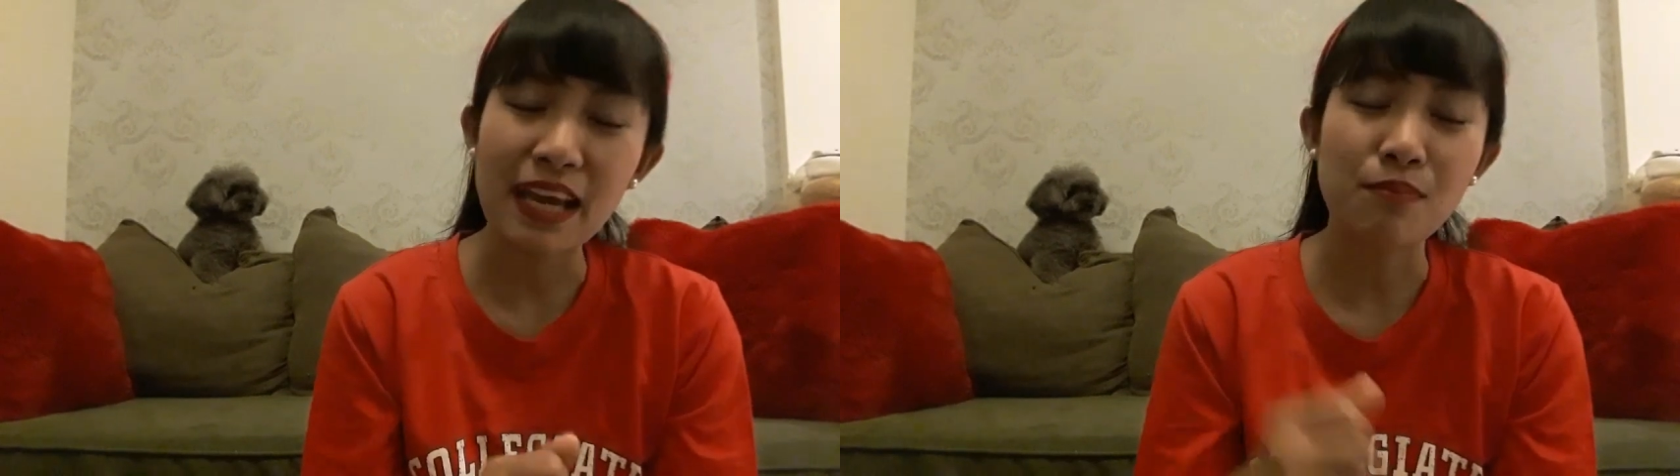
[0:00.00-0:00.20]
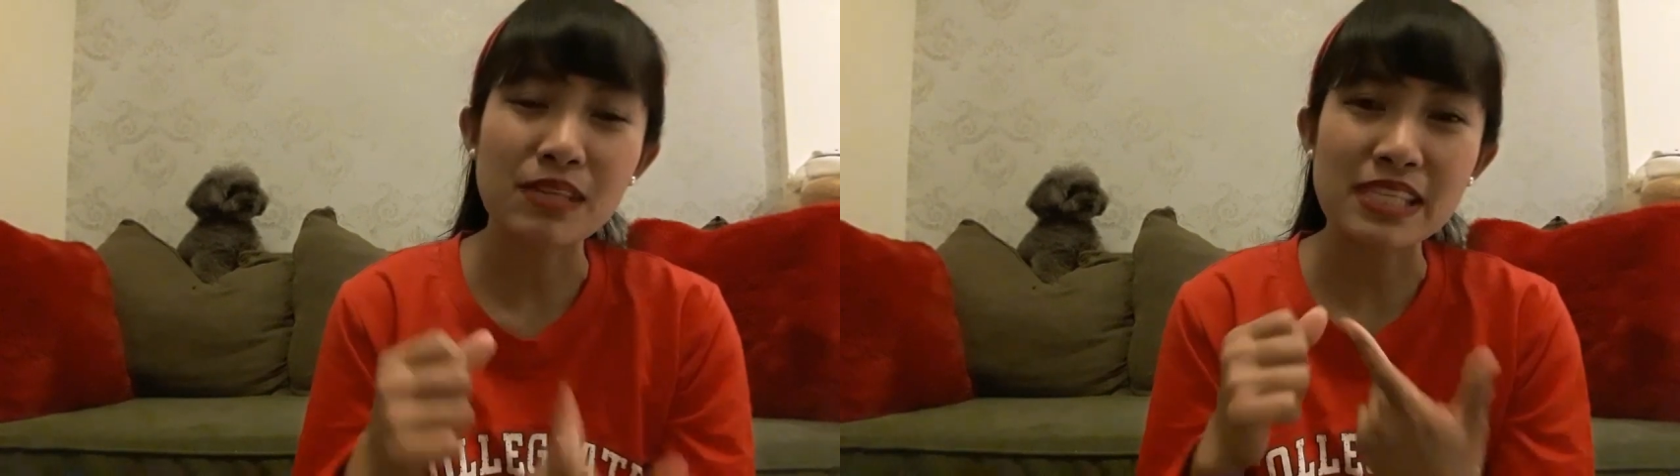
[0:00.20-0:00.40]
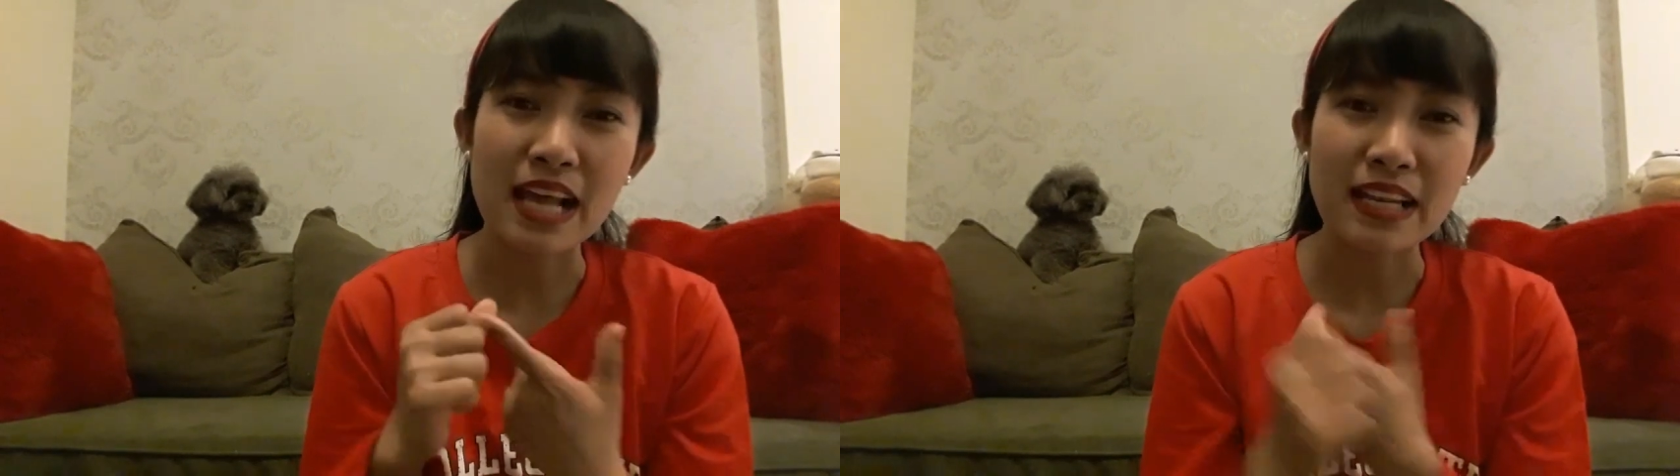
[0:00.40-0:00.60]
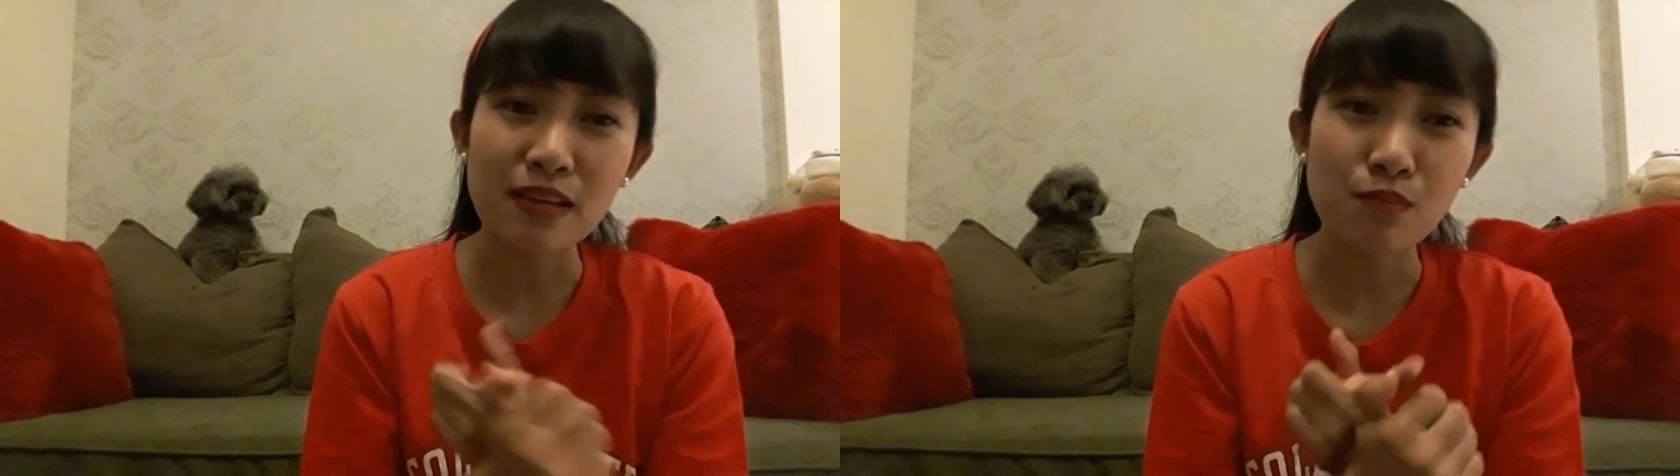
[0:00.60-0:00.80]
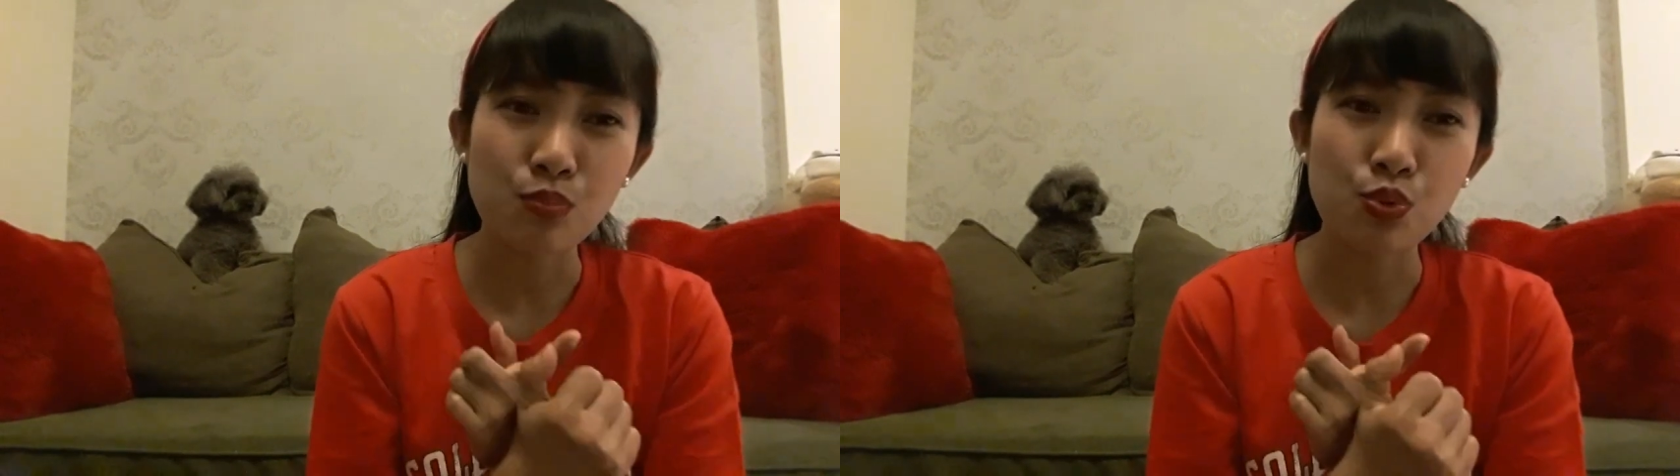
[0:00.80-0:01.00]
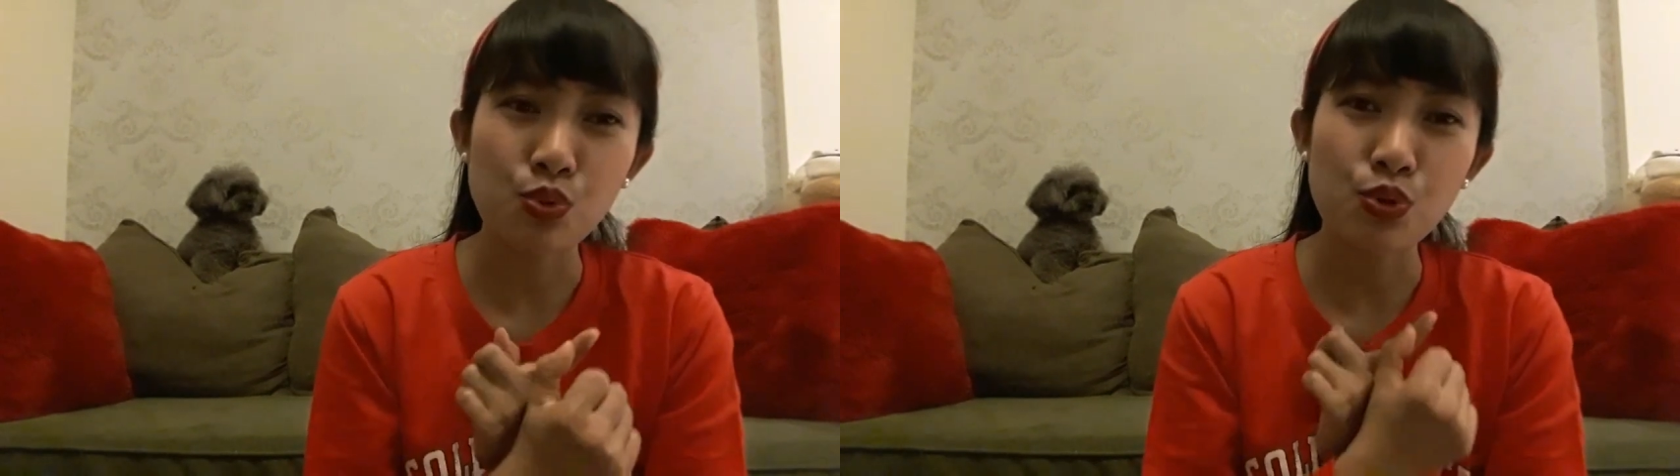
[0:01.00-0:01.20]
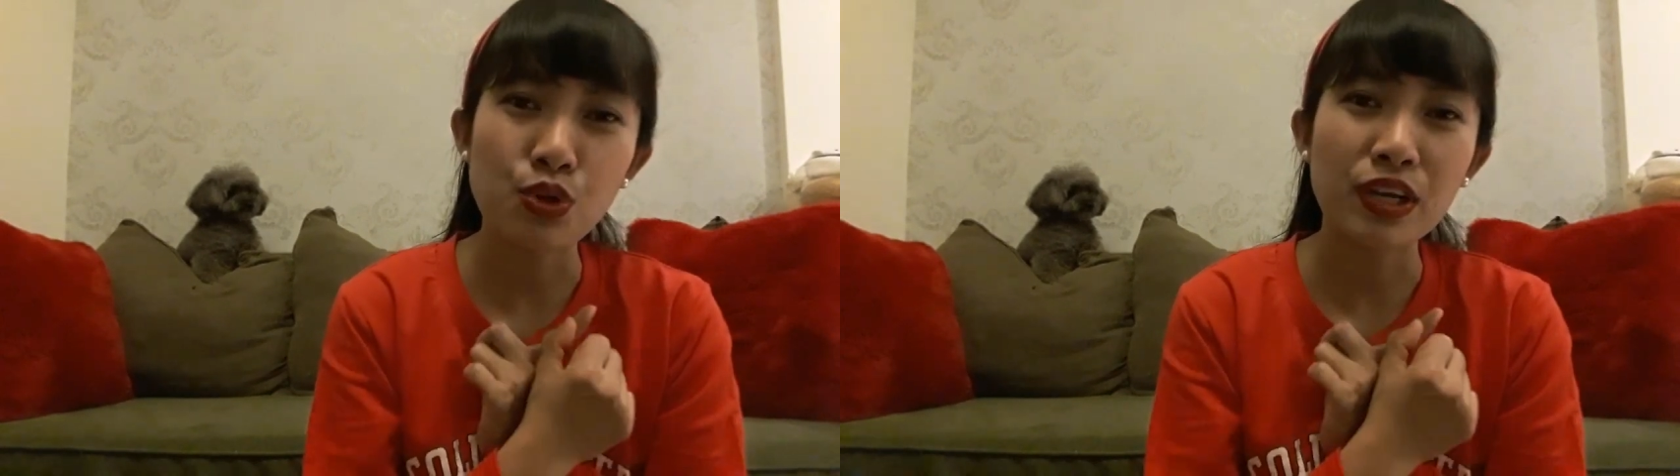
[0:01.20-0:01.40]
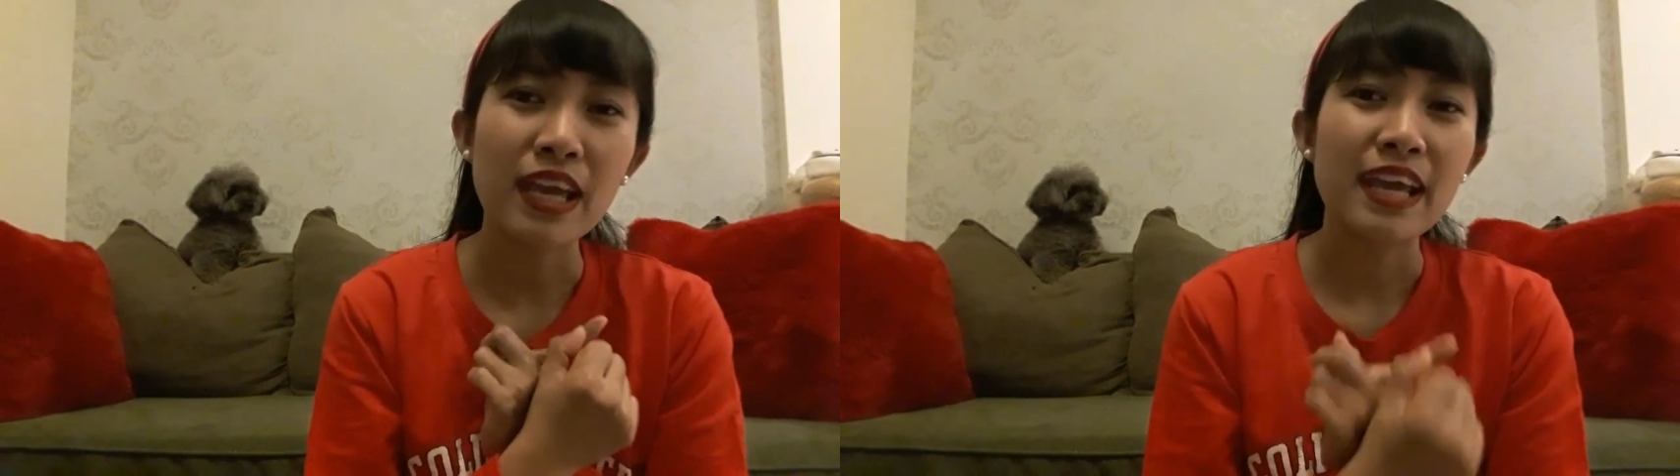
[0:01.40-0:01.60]
yang bisa
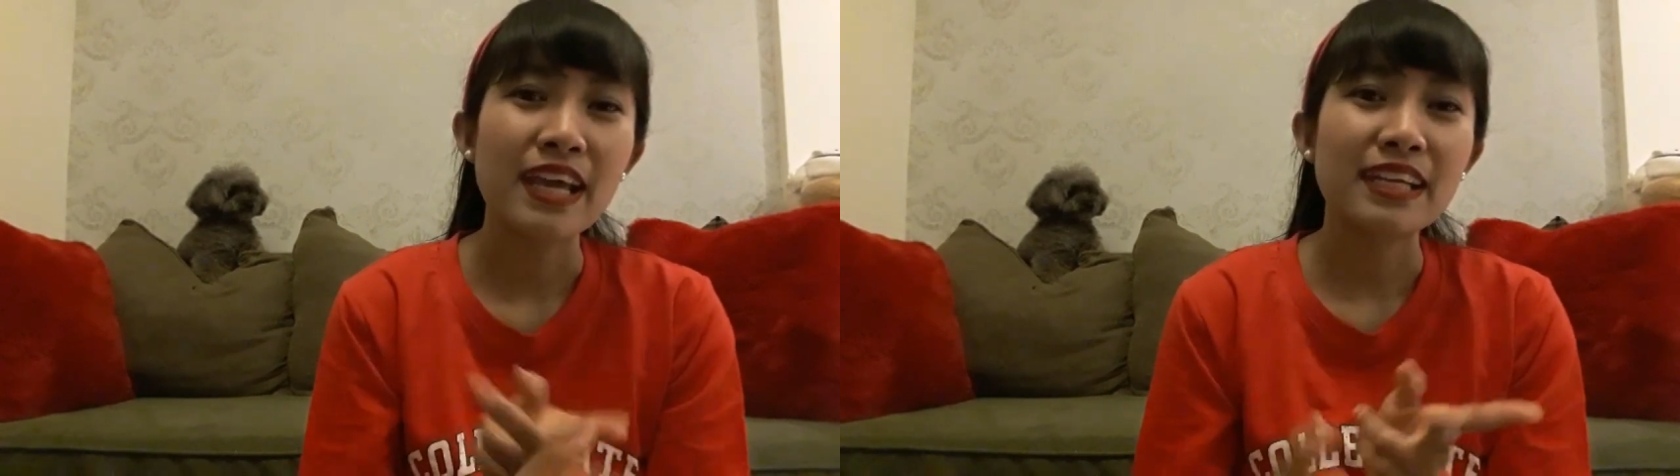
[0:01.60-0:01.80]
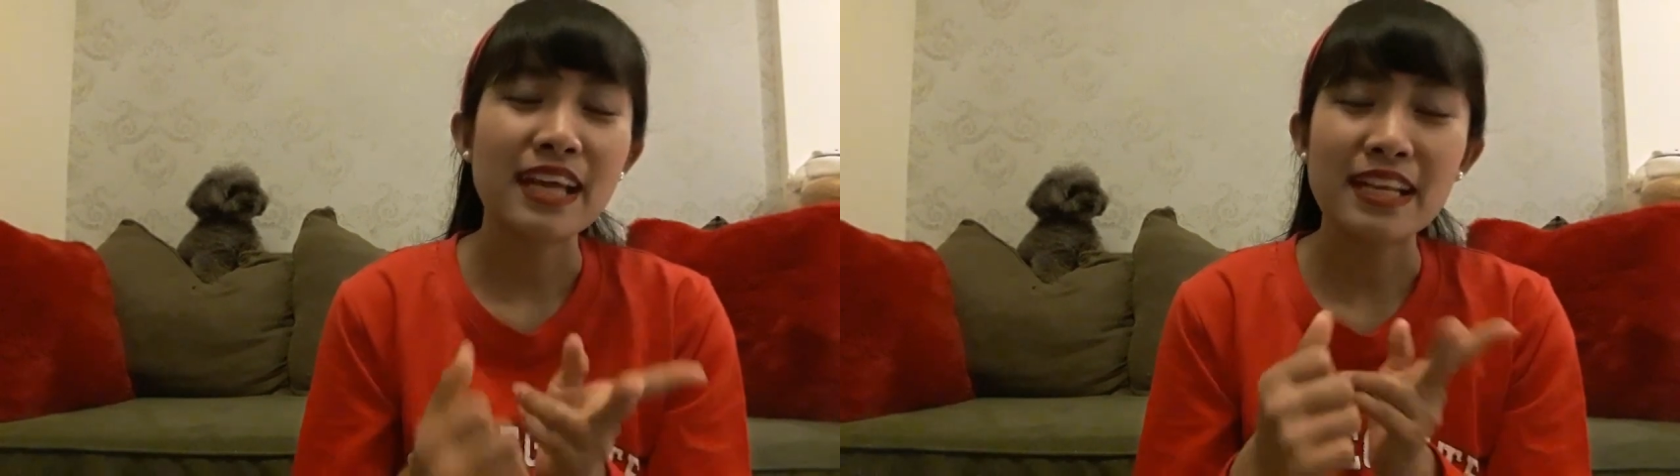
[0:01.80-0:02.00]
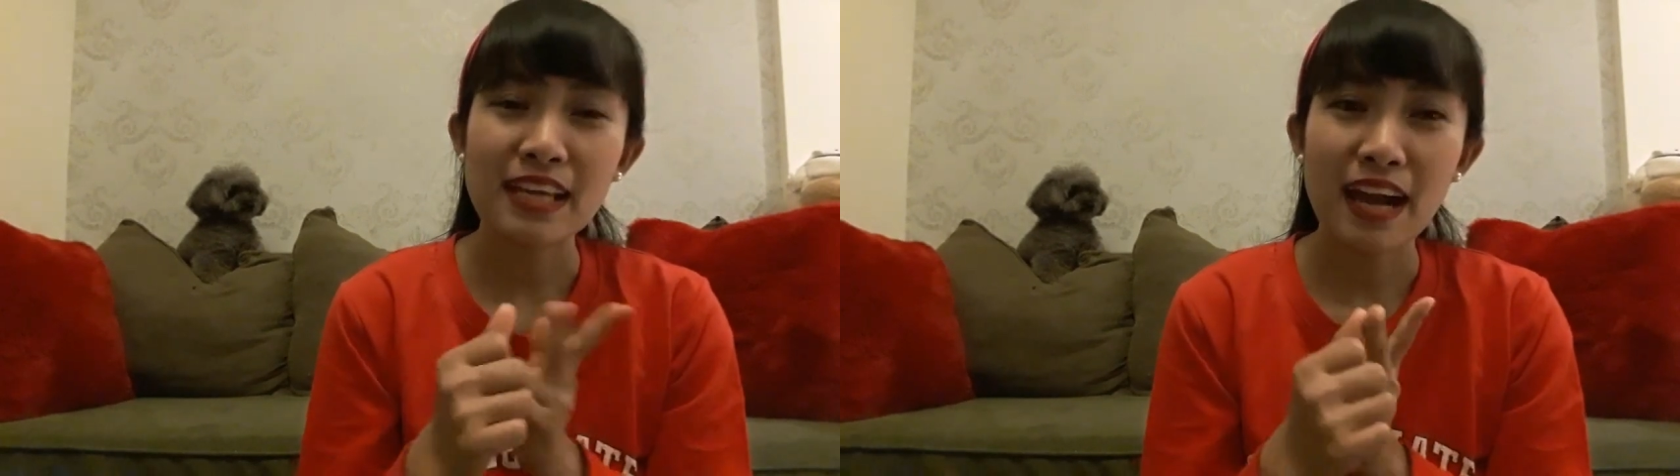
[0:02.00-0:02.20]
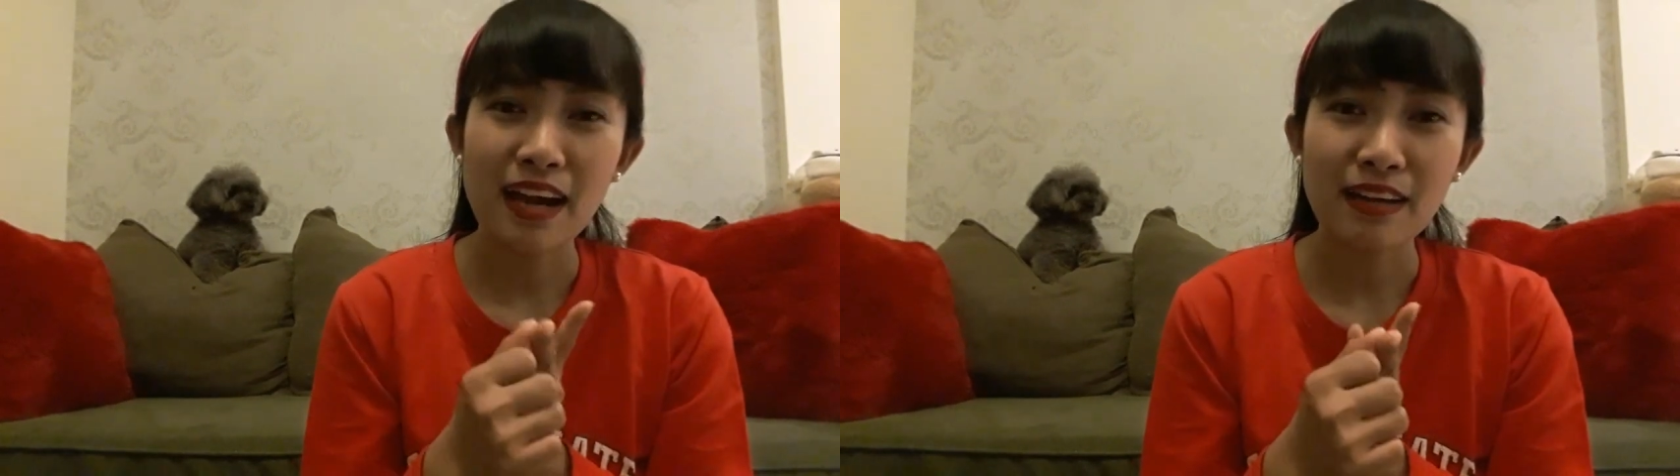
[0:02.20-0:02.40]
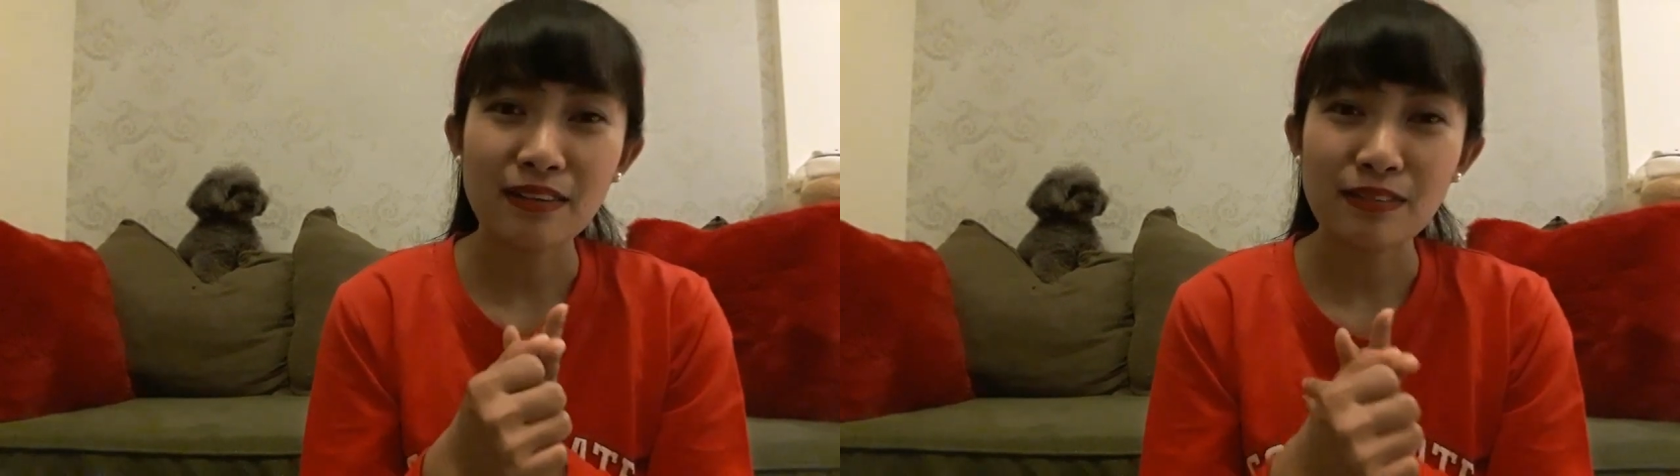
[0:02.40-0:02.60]
libur dan yang